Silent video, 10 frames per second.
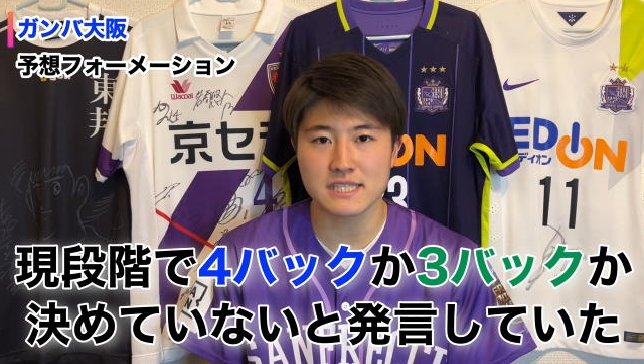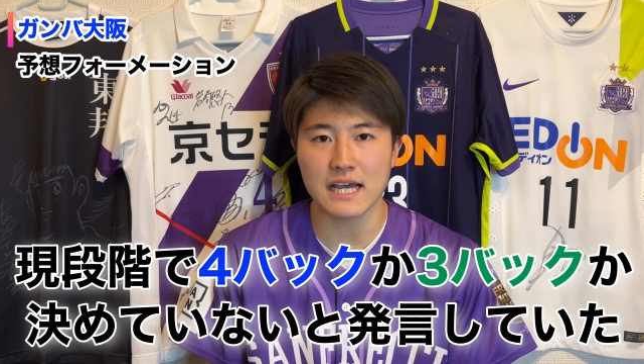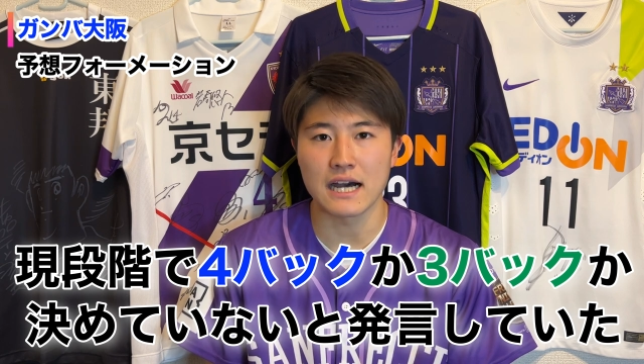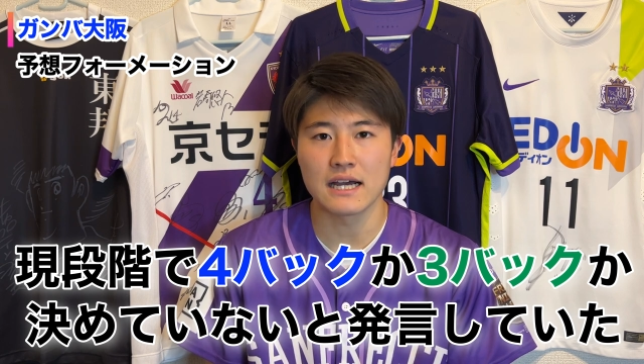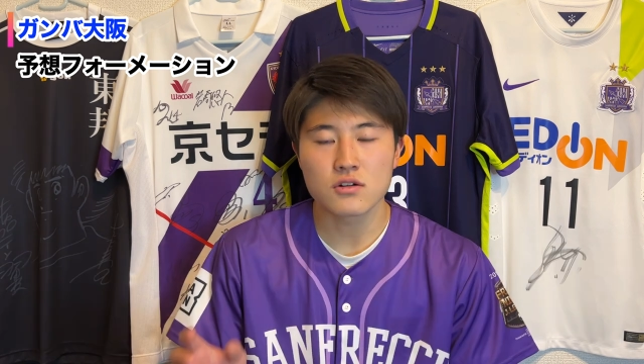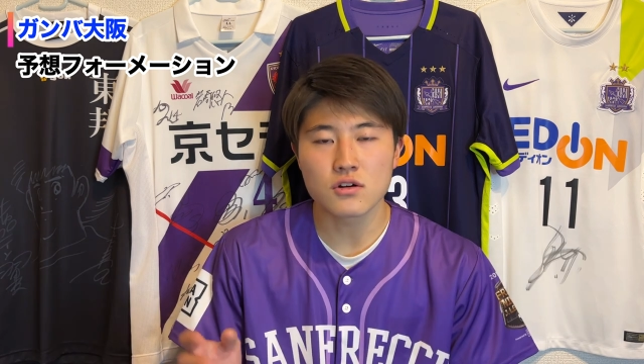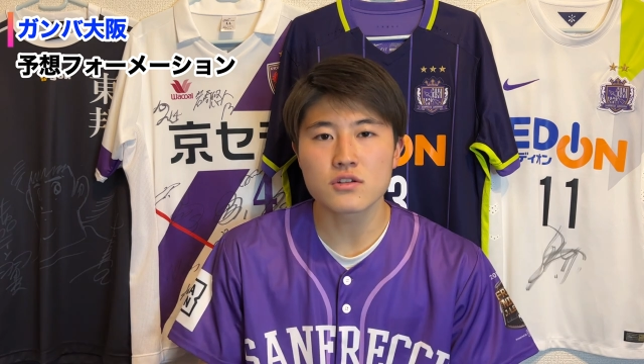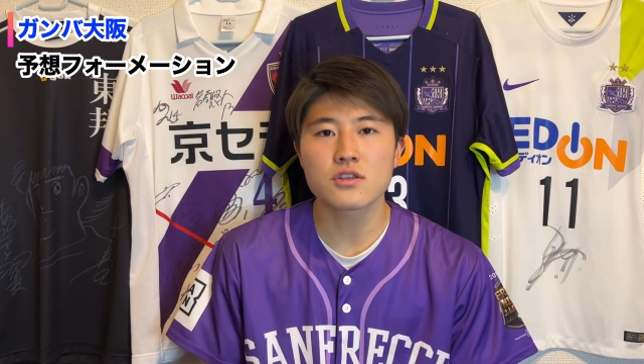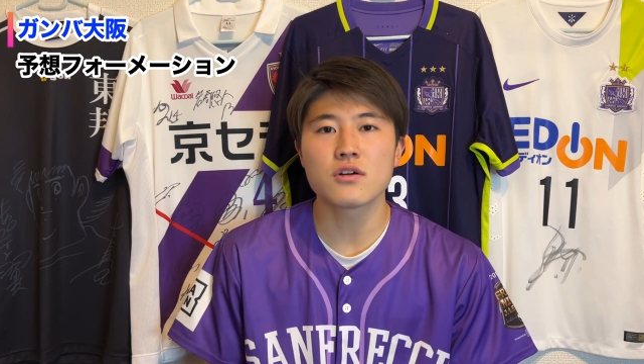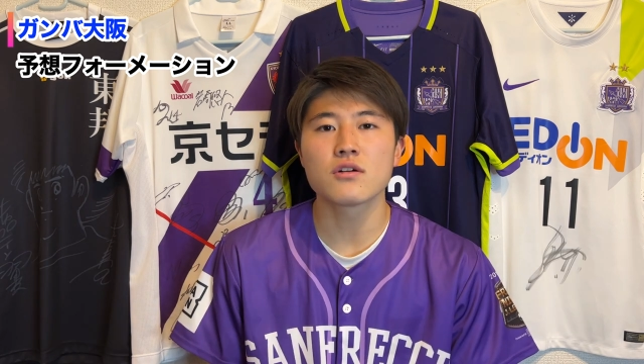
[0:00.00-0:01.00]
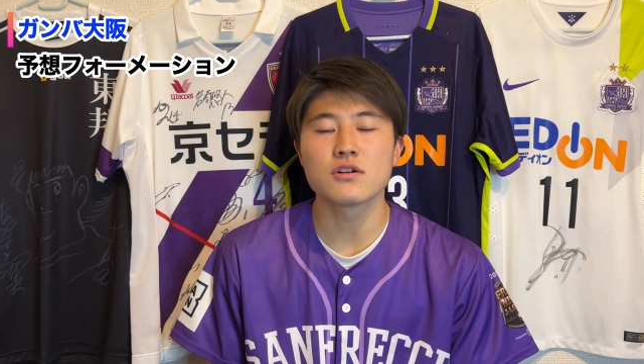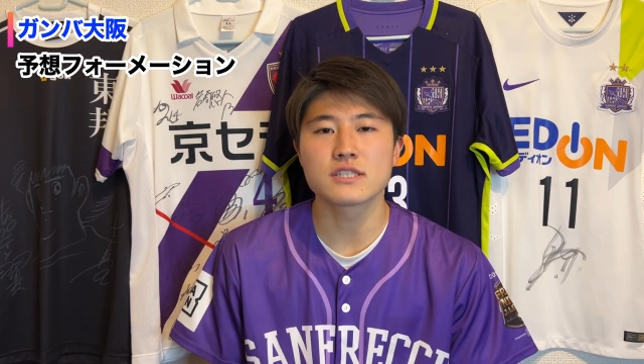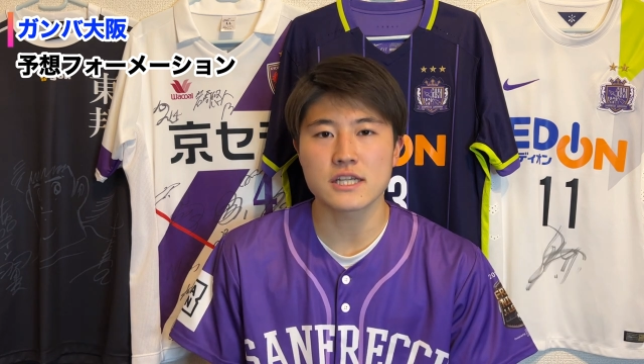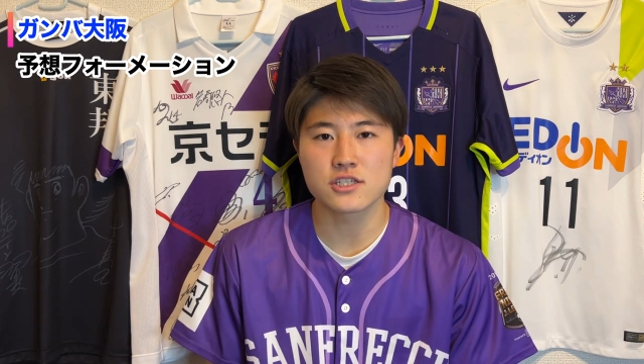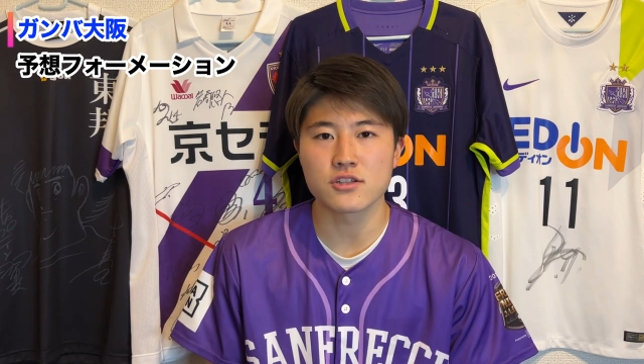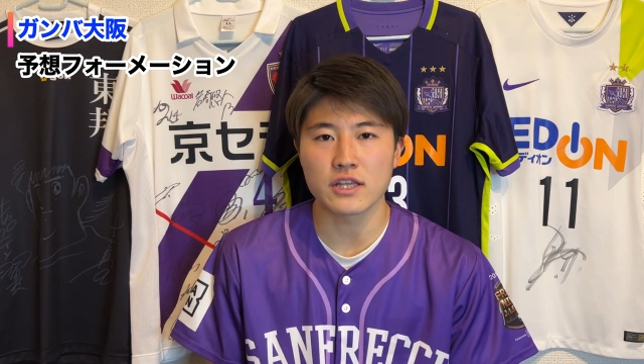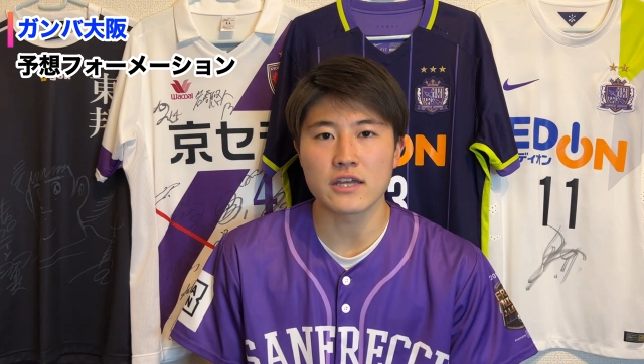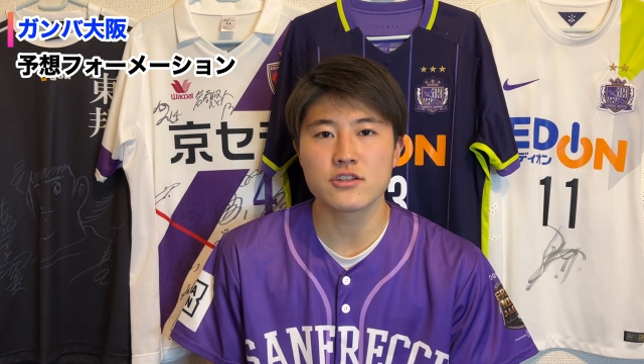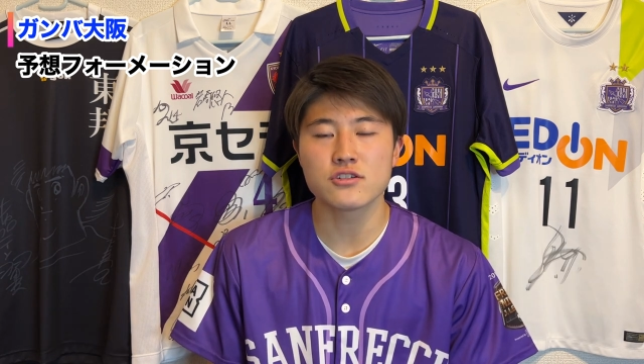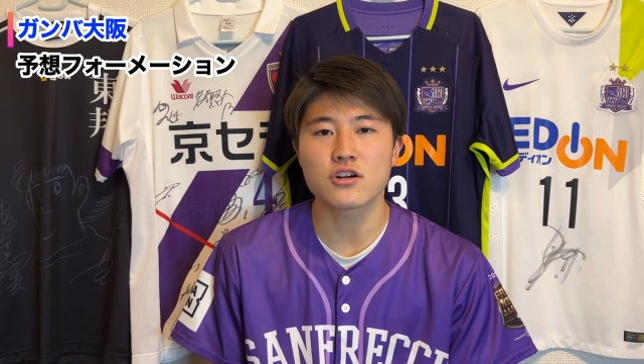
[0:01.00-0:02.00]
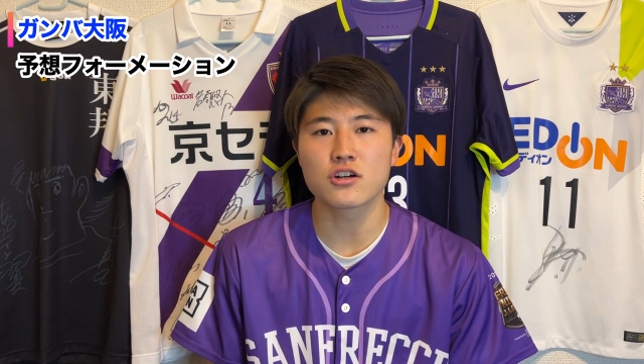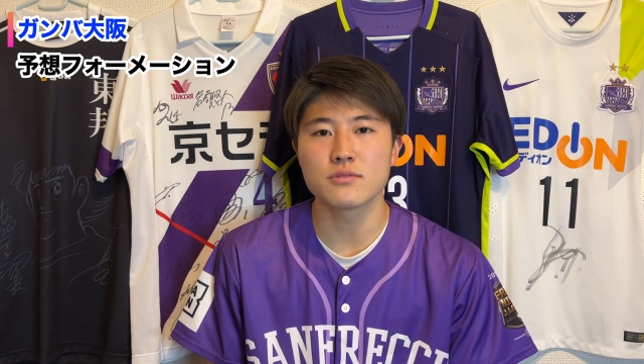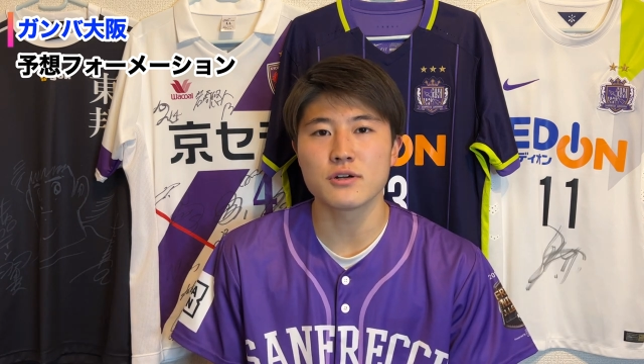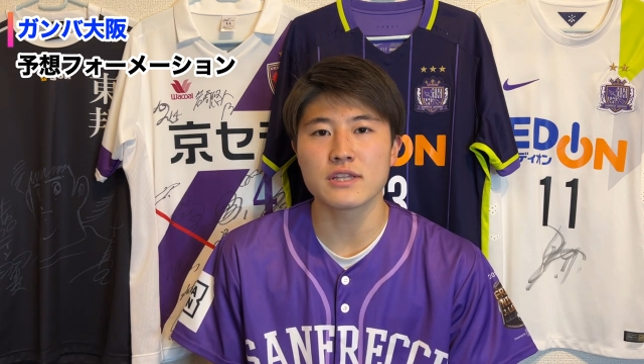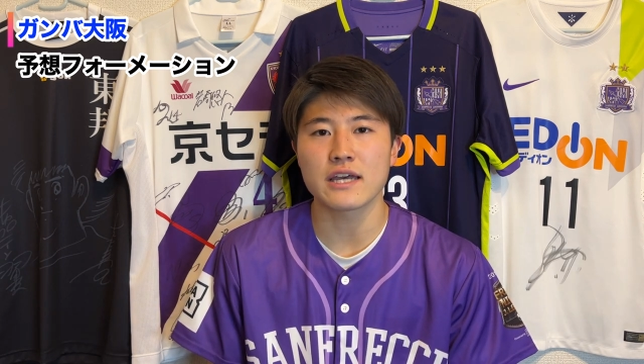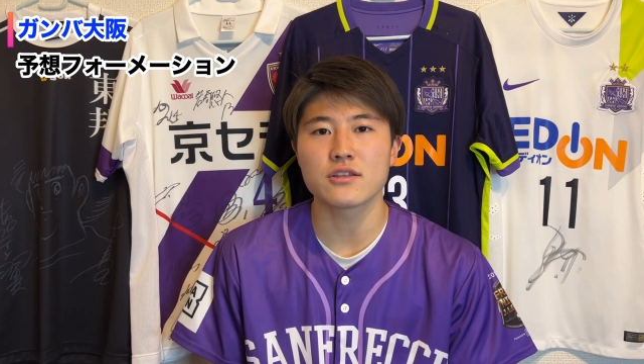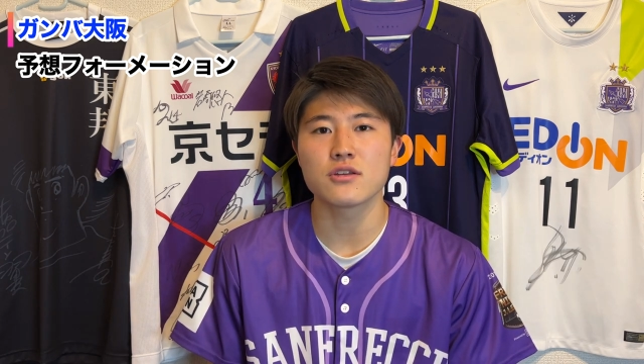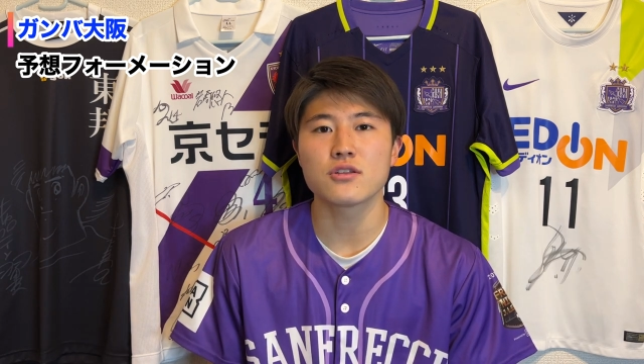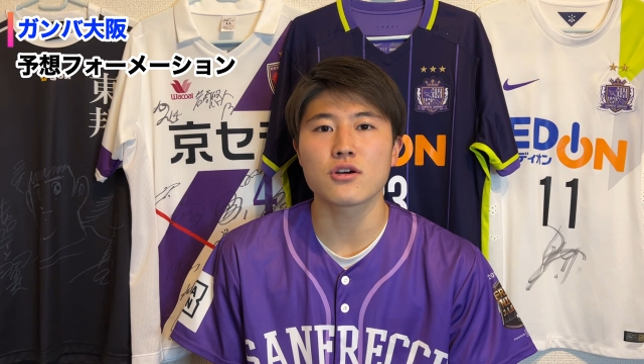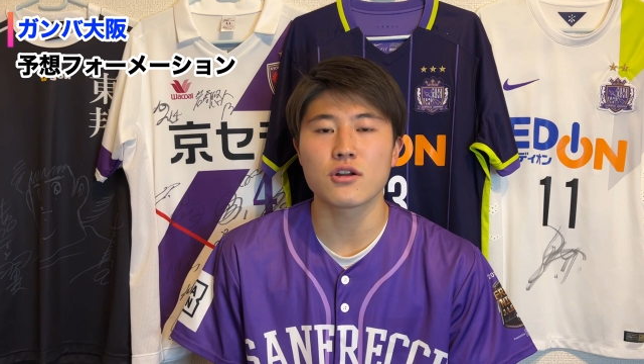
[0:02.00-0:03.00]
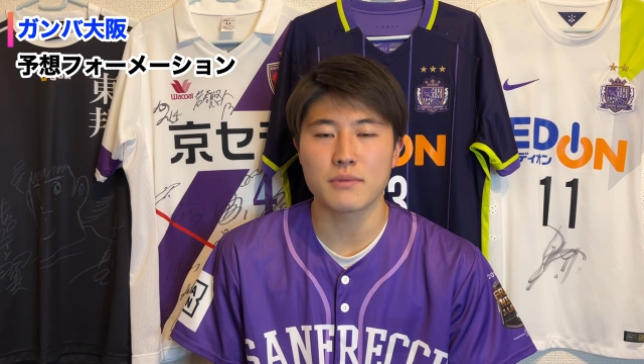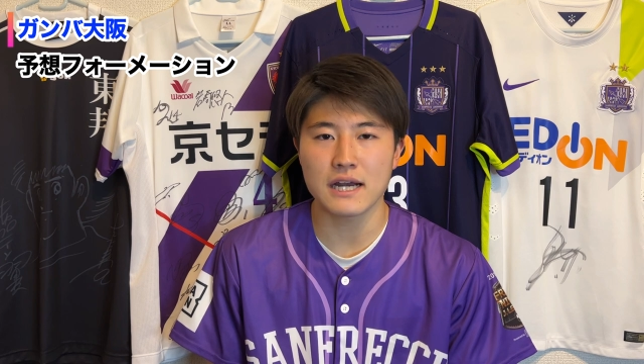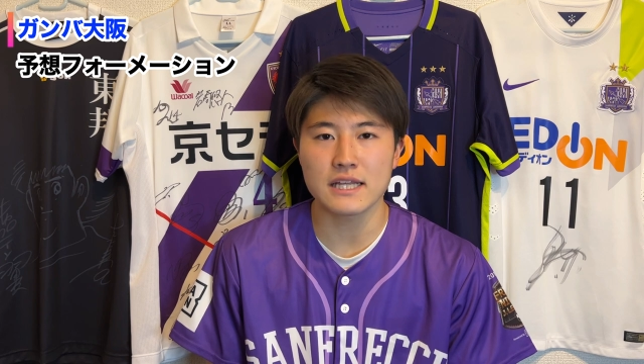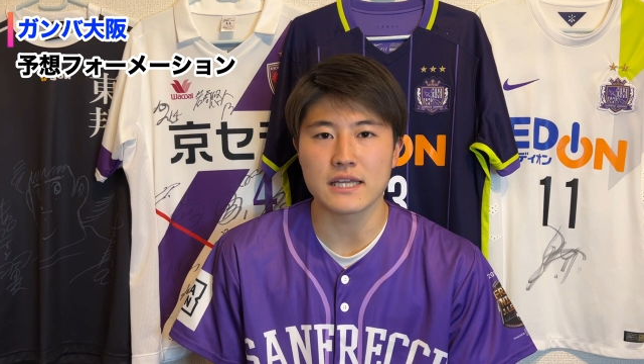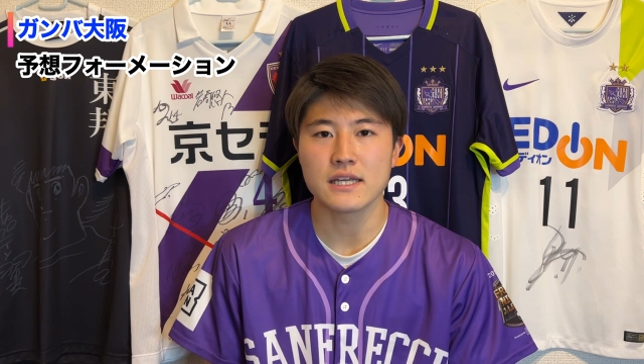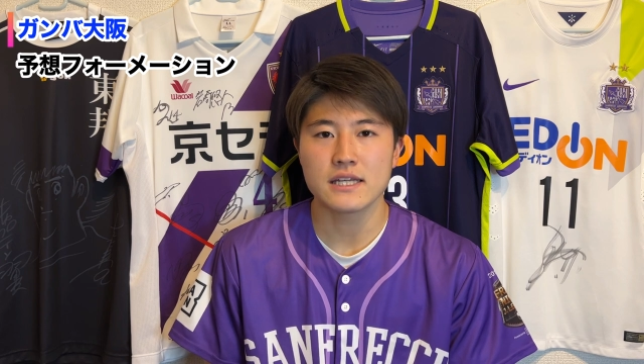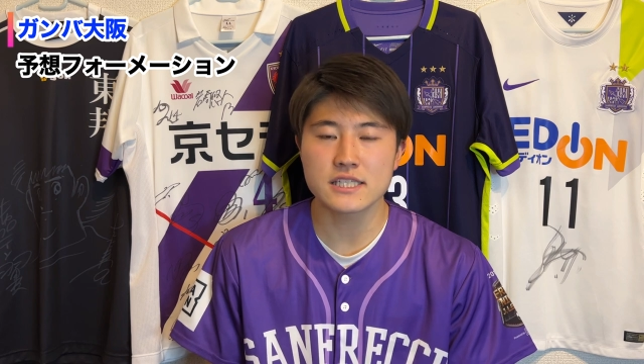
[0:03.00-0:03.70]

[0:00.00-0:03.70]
すが、コン・キョンゴン選手のね、入国問題というところもあり、